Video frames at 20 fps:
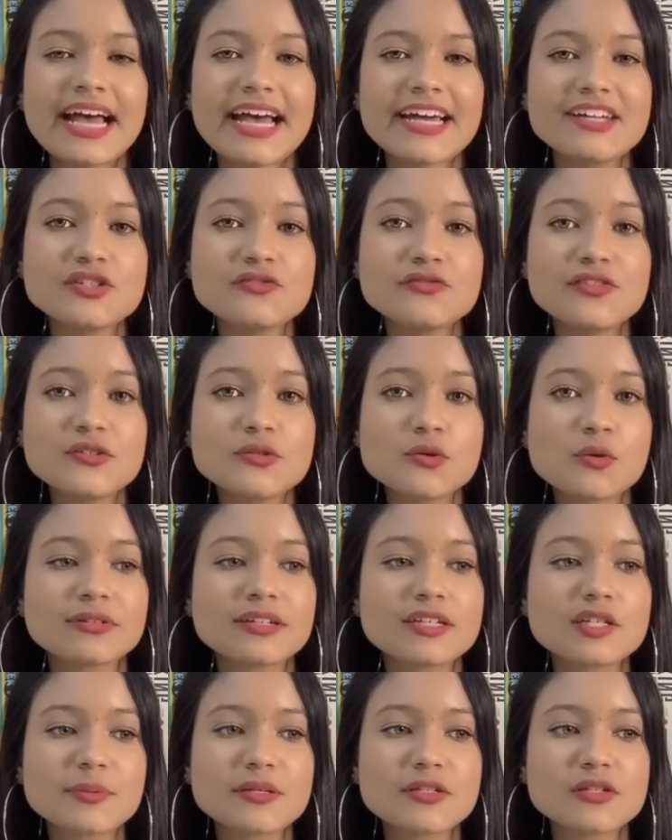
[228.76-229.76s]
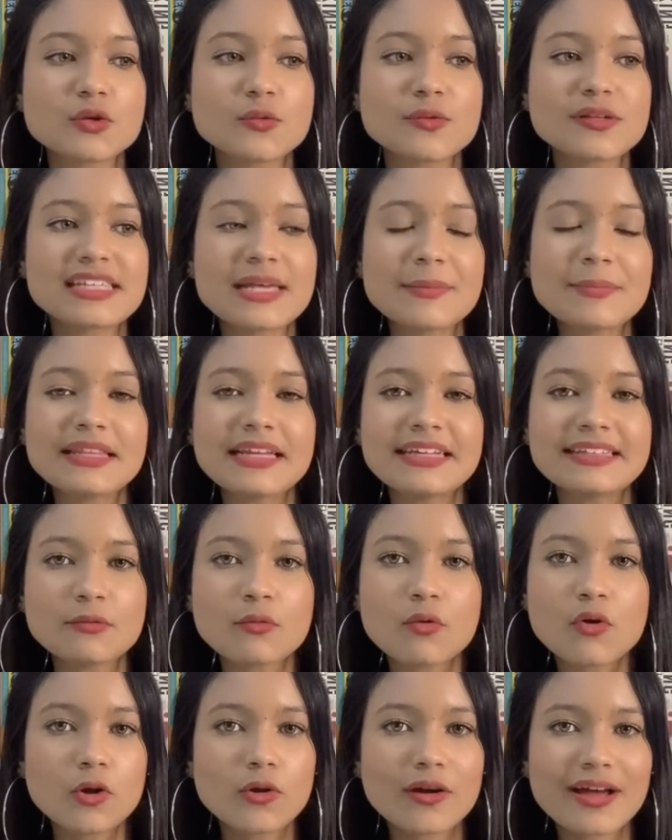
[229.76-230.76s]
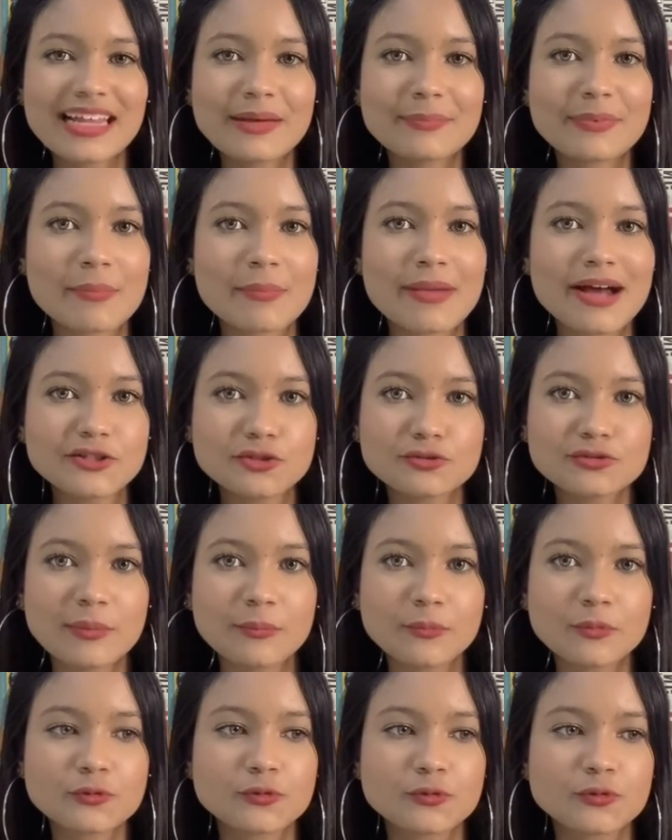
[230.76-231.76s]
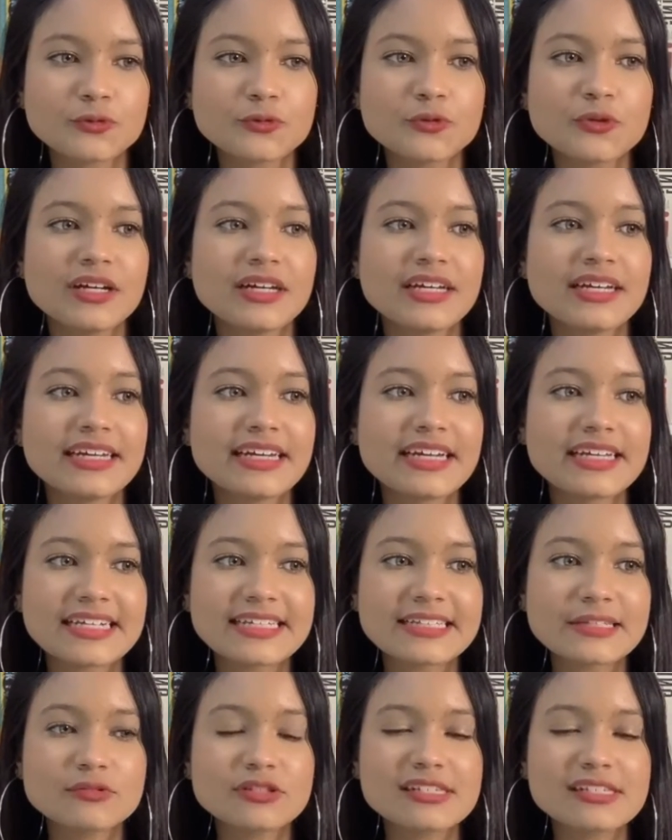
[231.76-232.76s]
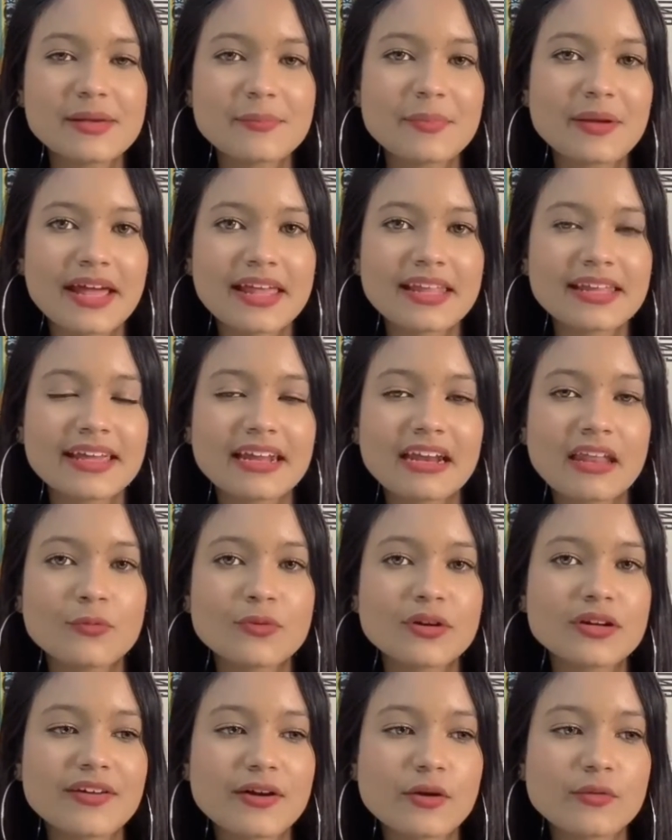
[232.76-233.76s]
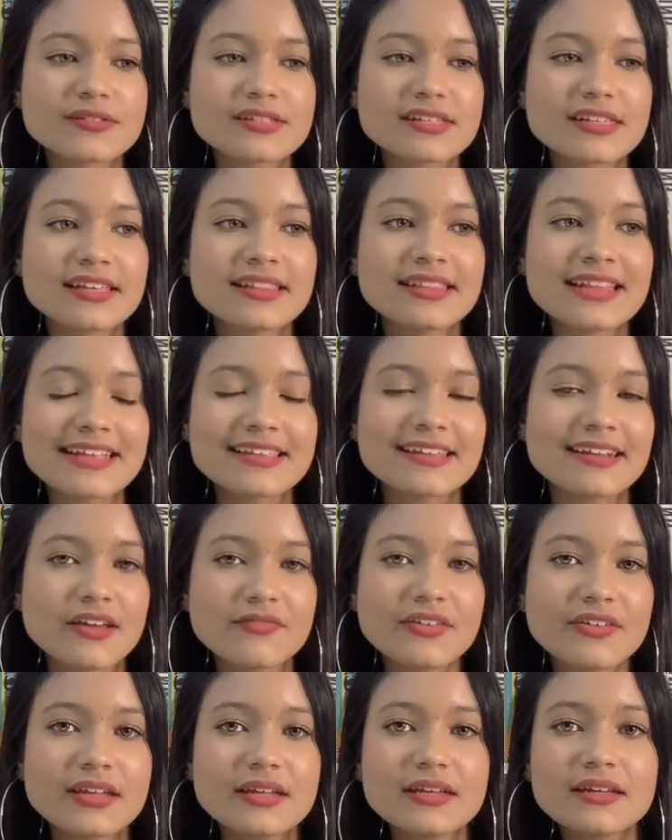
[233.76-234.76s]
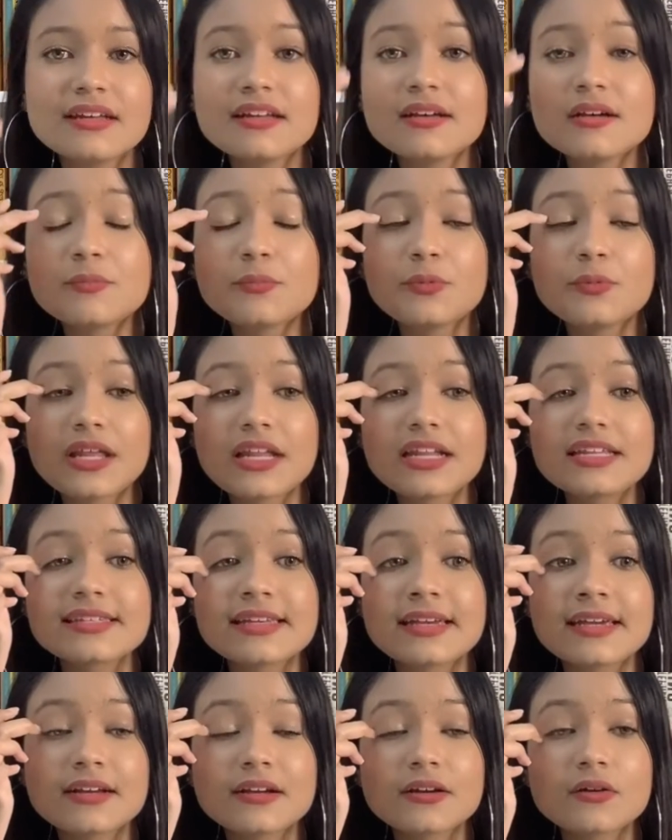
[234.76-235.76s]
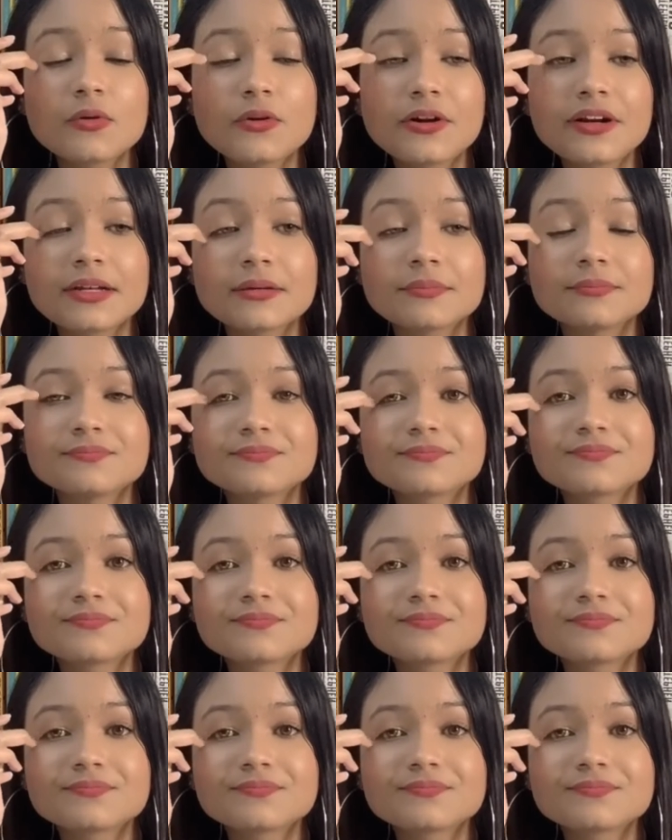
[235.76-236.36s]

É difícil quando as pessoas sempre tentam colocar ela para baixo o tempo todo e tentam dizer para ela que ela nunca vai conseguir nada na vida por ela ser gorda.